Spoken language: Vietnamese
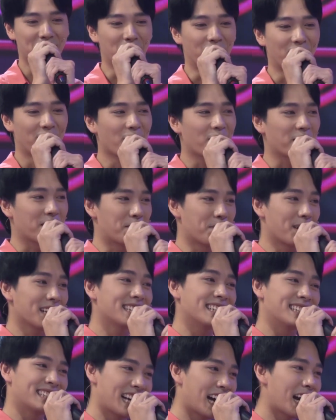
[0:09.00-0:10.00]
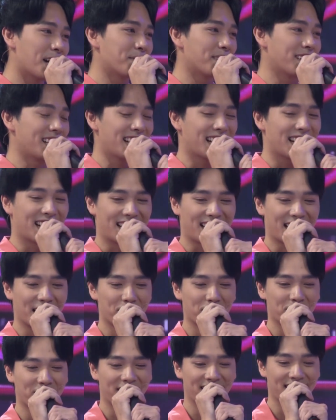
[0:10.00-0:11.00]
Thì muốn lọt vào mắt chị Sam nên là
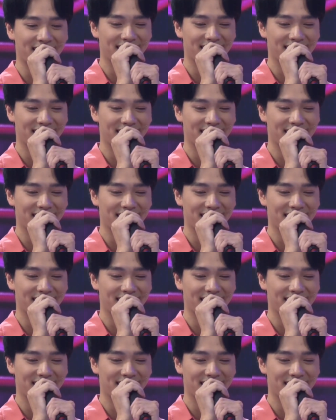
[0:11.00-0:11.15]
em